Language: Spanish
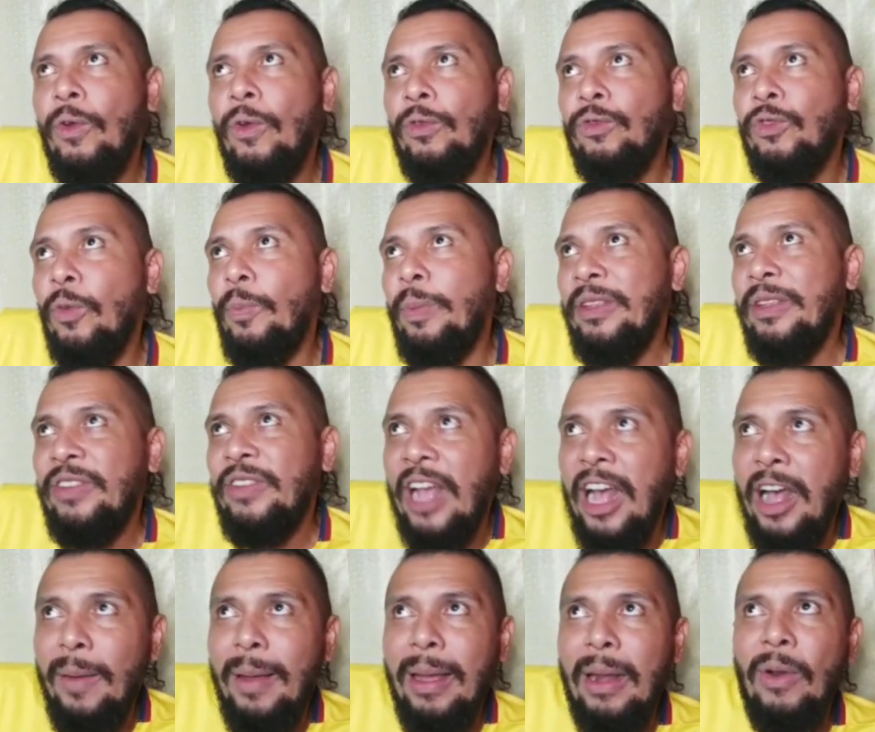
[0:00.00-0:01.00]

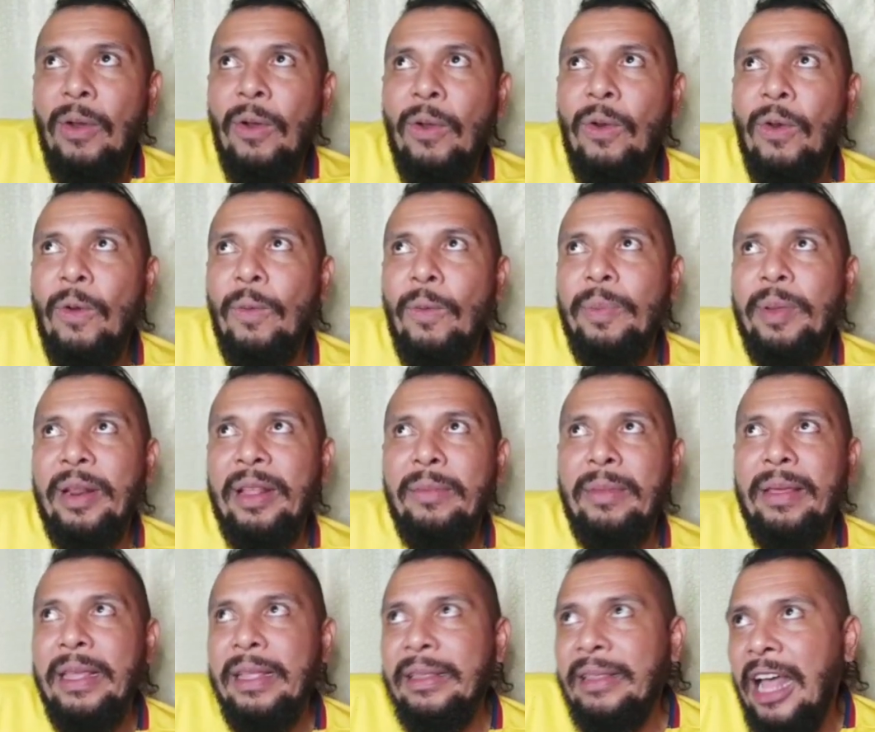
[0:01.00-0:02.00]
sospechaba, lo,
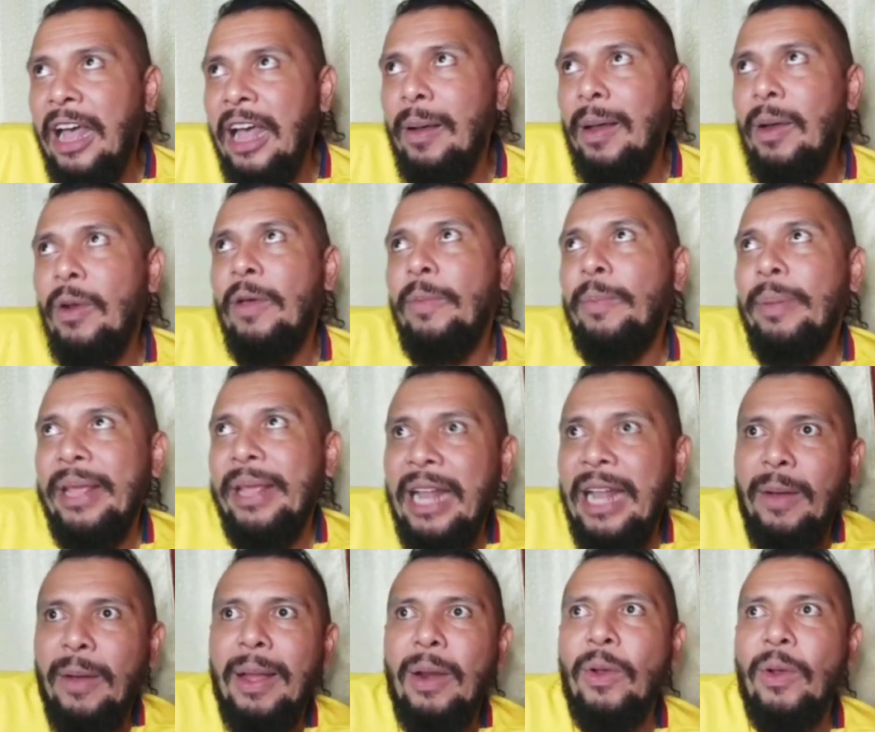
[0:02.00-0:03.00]
premeditaba, lo
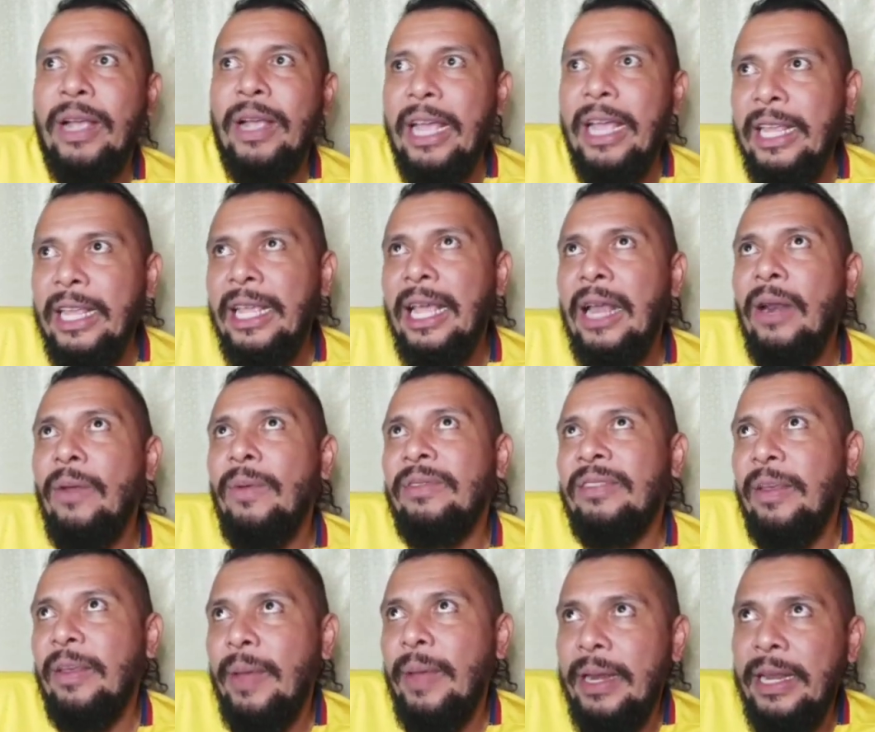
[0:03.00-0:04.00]
esperaba, lo quería, lo que
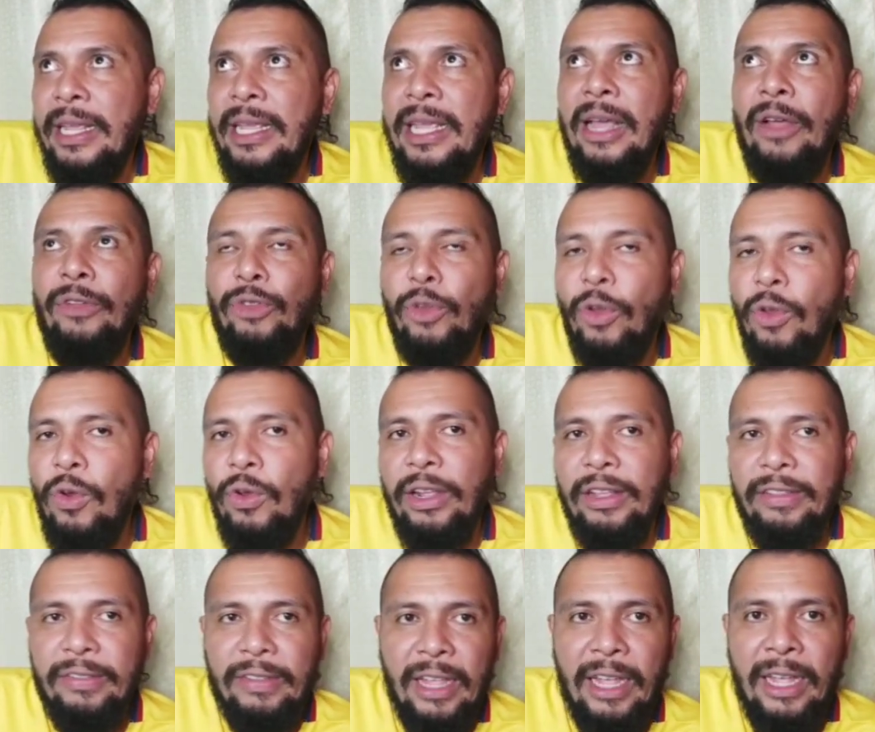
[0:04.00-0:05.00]
se venía o todo lo
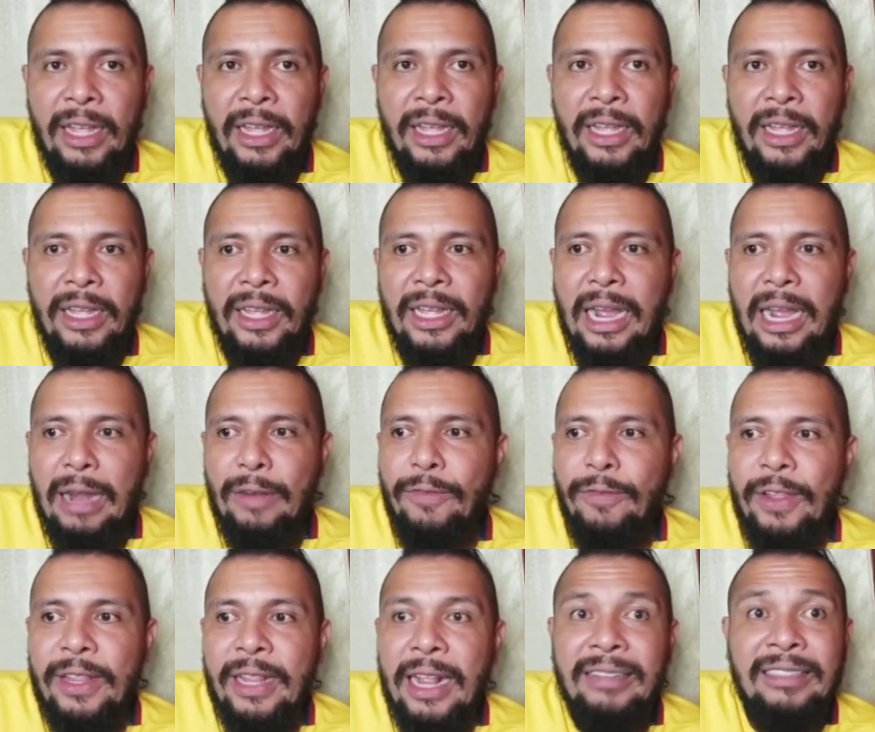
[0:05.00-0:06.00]
que sea, al
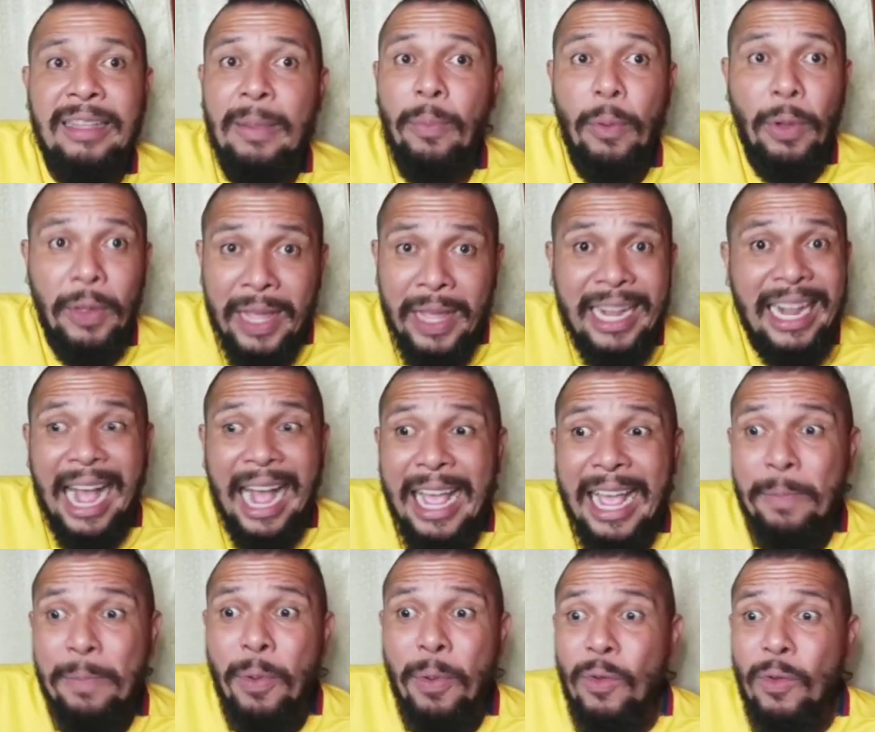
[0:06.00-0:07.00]
final se puede
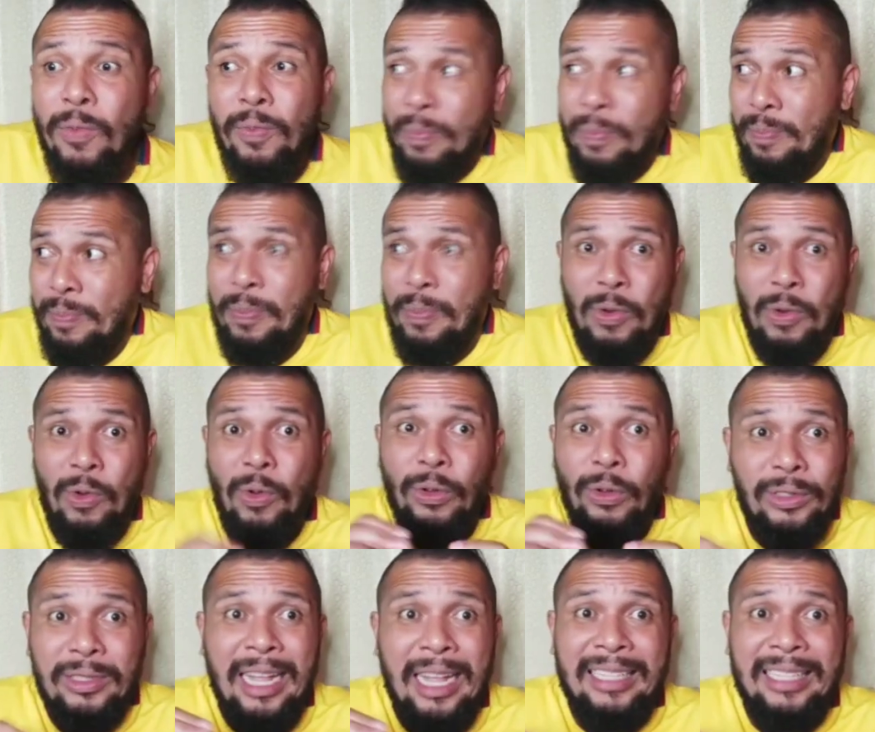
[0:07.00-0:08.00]
caer por, por
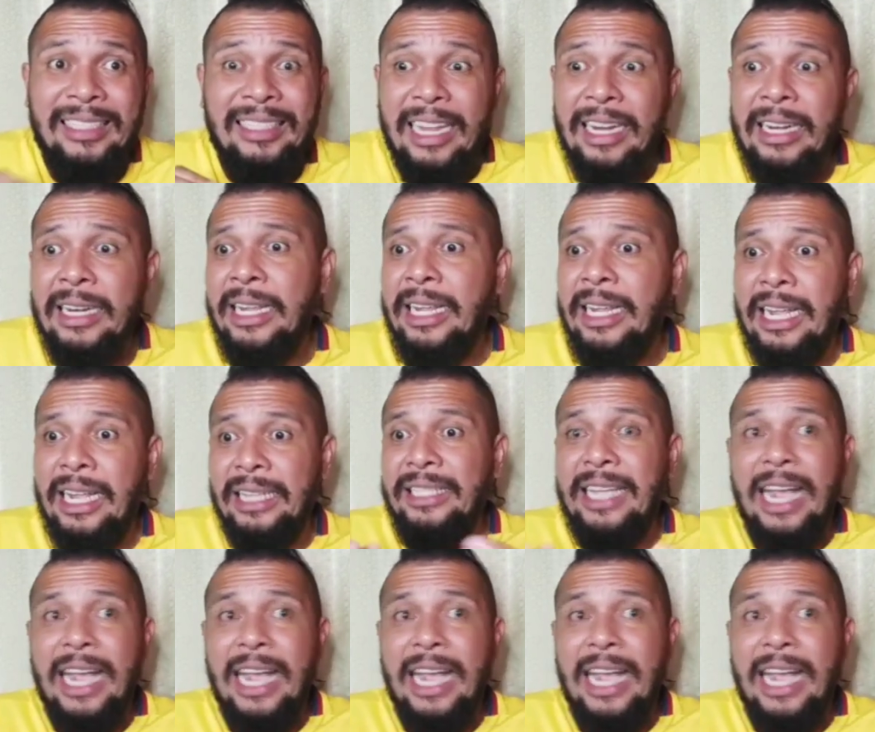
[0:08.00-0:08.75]
cosas técnicas.